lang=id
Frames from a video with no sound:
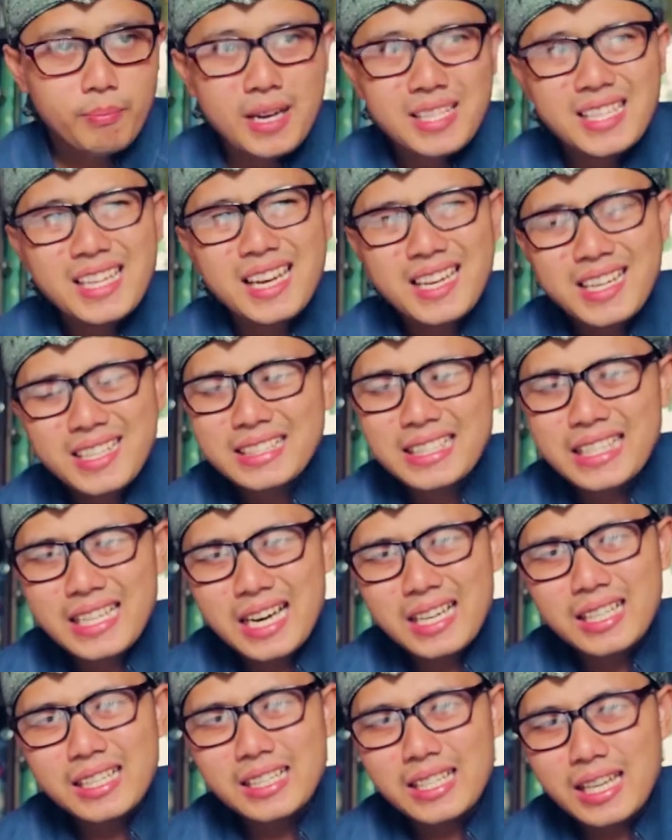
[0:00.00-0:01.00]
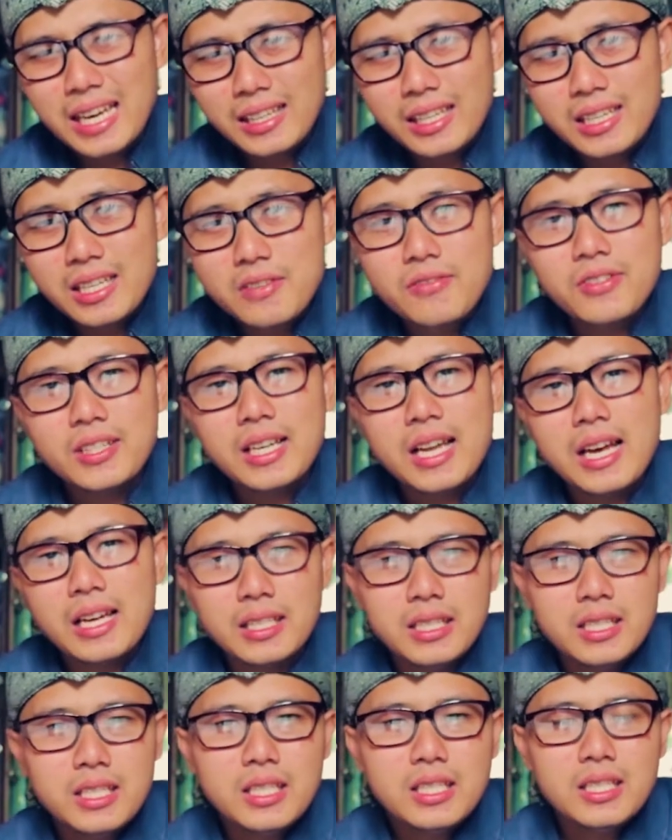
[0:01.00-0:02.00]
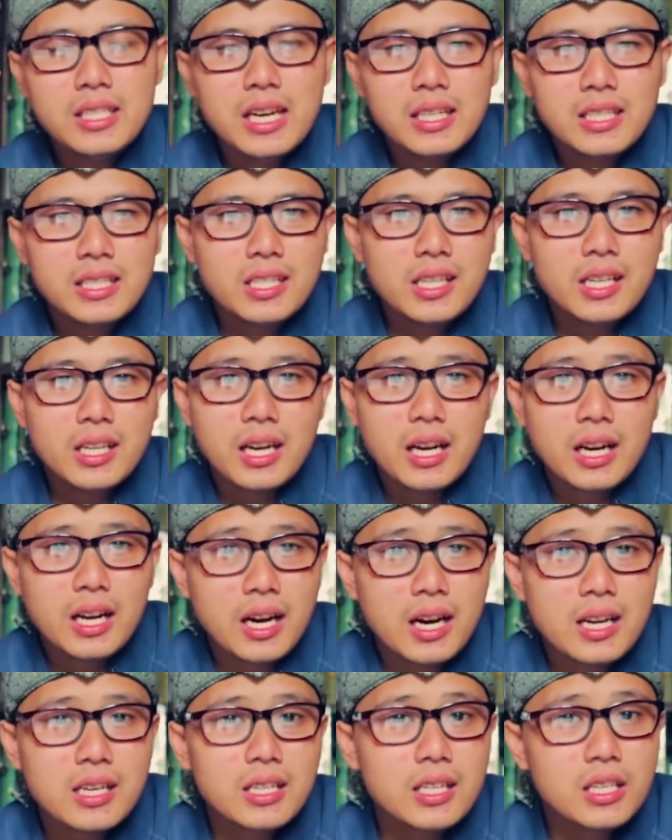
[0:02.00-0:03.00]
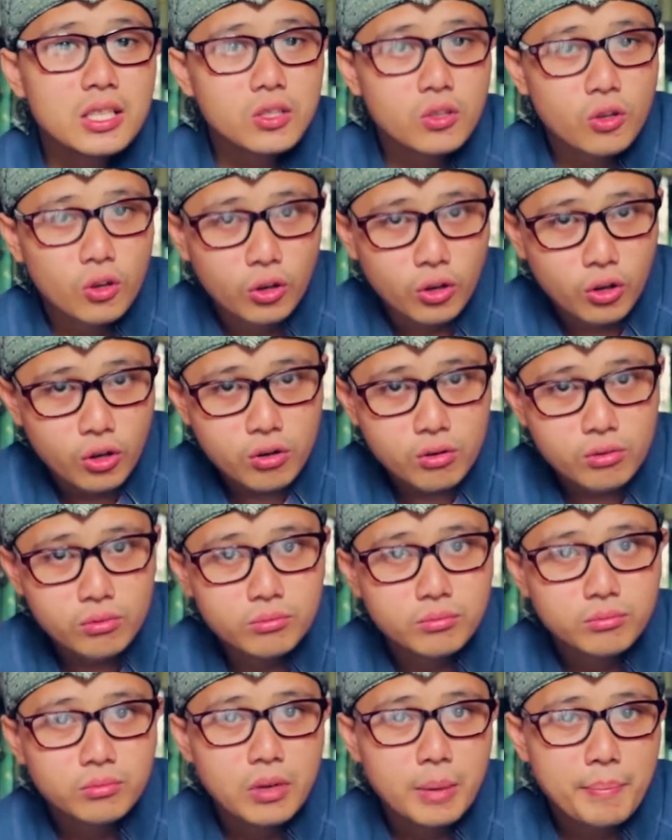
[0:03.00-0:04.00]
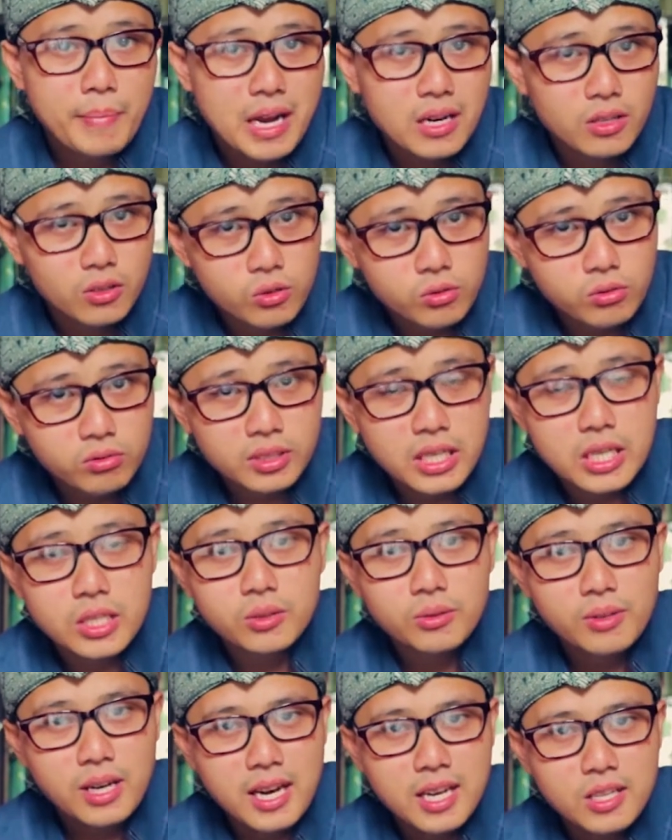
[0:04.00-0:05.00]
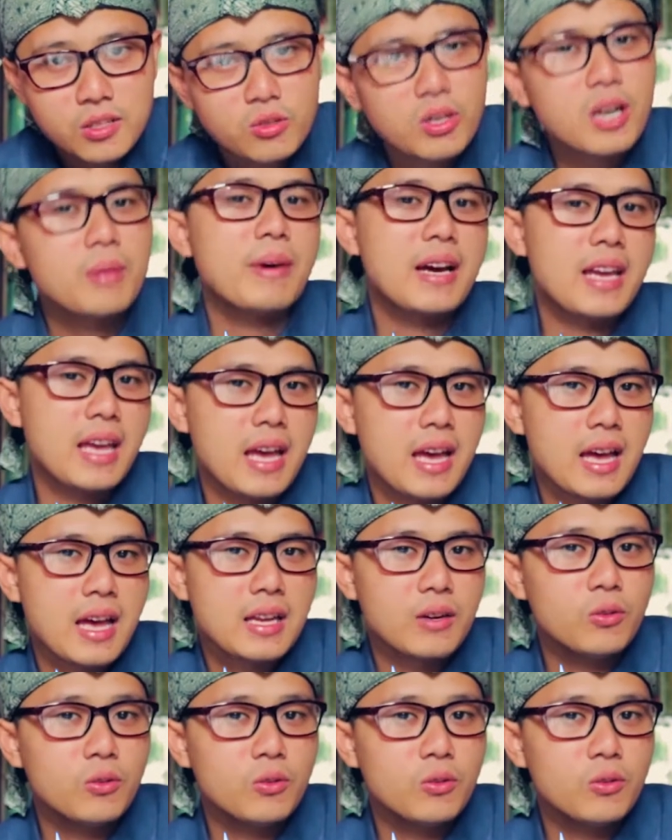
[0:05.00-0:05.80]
Masih ada tiga kegiatan event lagi yang diselenggarakan di Solo, Bandung, dan juga Surabaya.